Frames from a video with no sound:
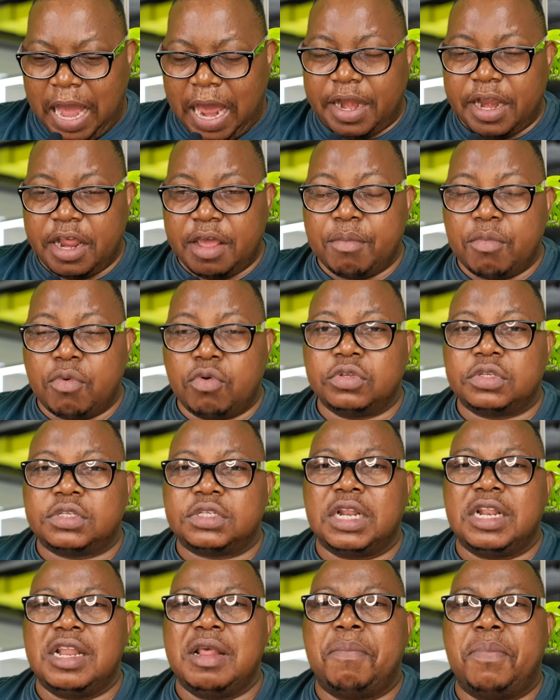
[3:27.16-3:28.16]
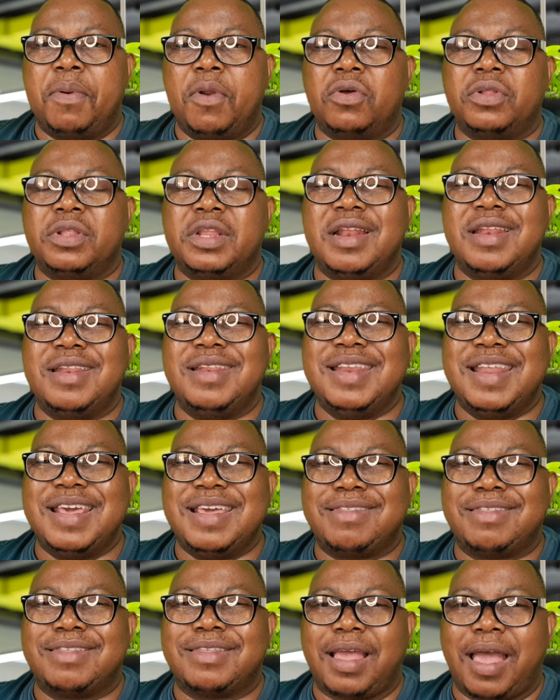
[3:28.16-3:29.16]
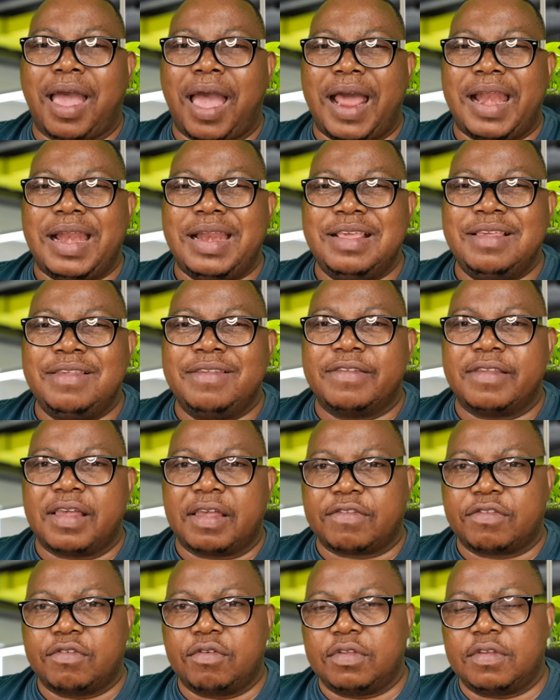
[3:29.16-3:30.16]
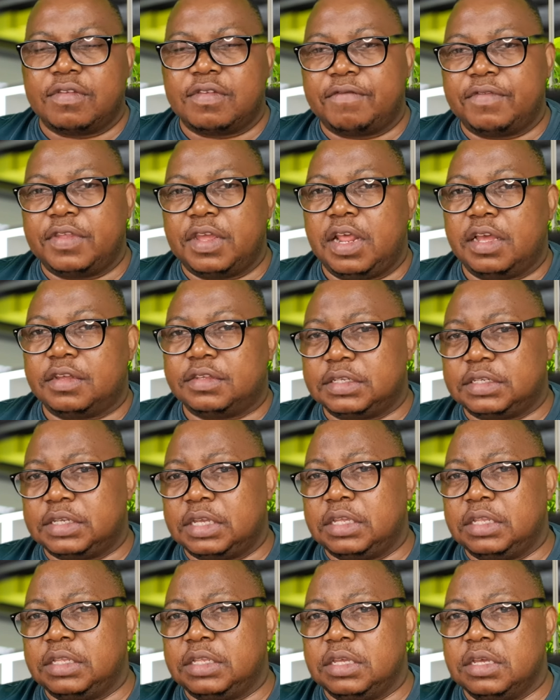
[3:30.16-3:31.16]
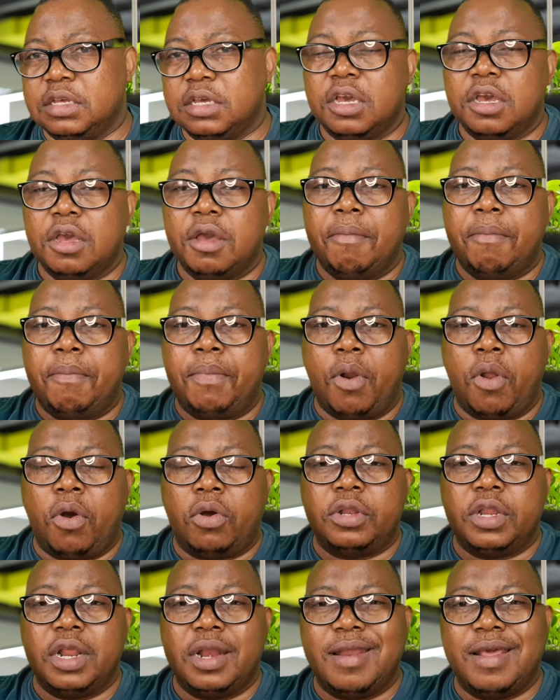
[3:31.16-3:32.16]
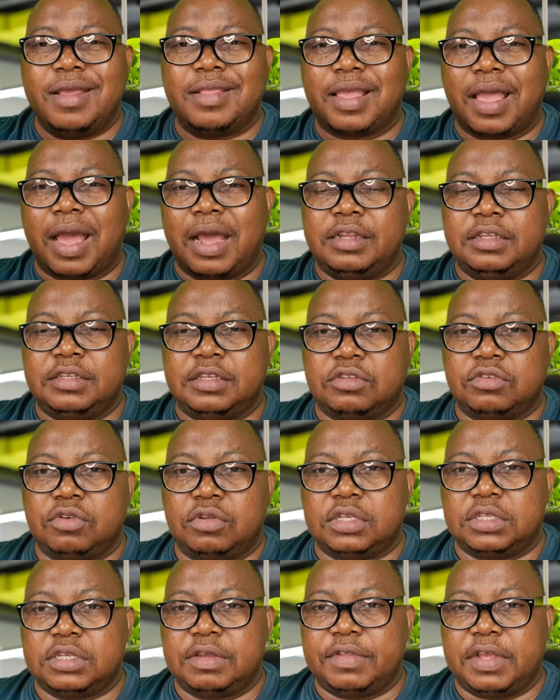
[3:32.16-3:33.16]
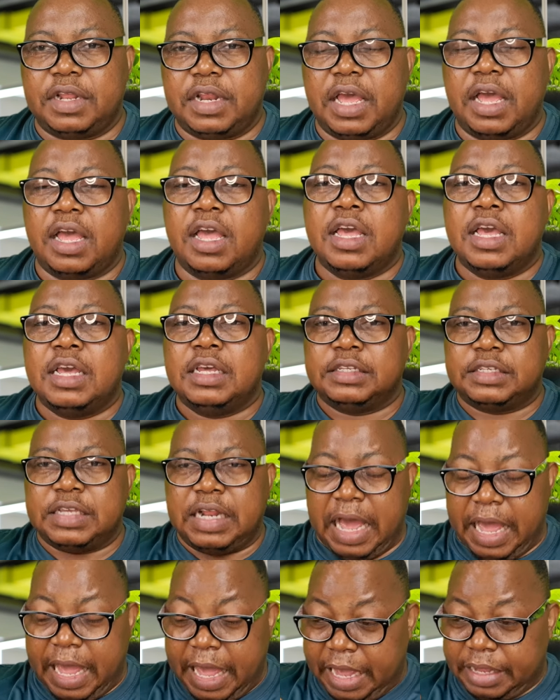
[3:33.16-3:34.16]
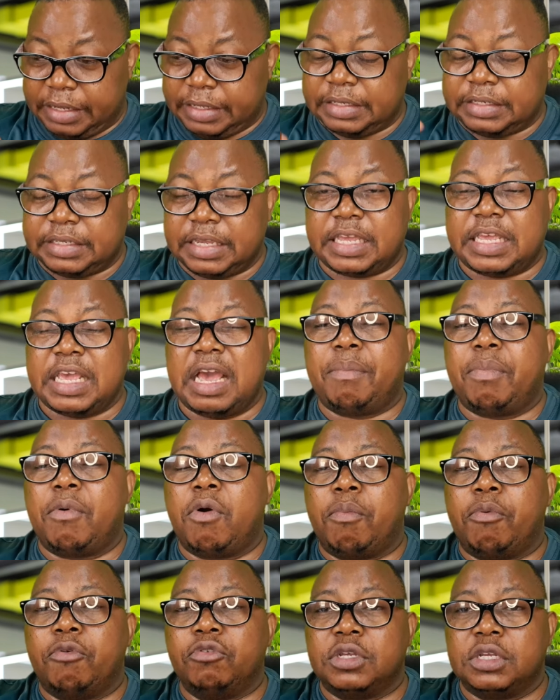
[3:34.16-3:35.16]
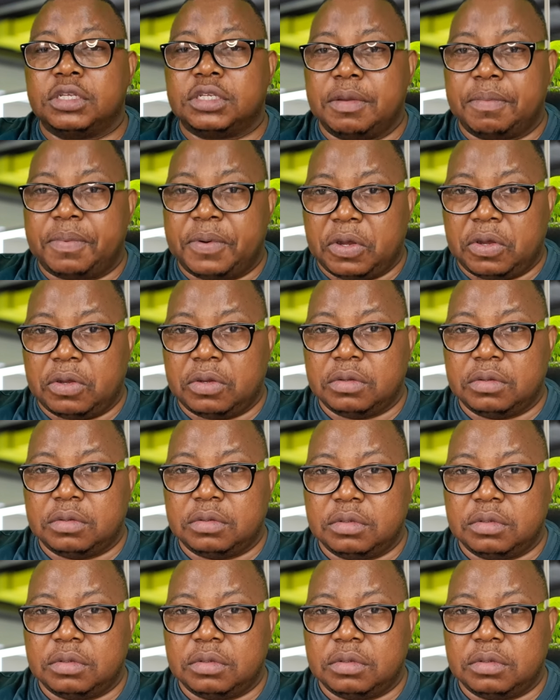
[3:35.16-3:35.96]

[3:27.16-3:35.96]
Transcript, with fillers: En un c'est le plan de neutralisation des l'air. C'est ce qu'il dit plan de neutralisation des FDLR, de l'air, c'est la RDC qui a proposé ce plan.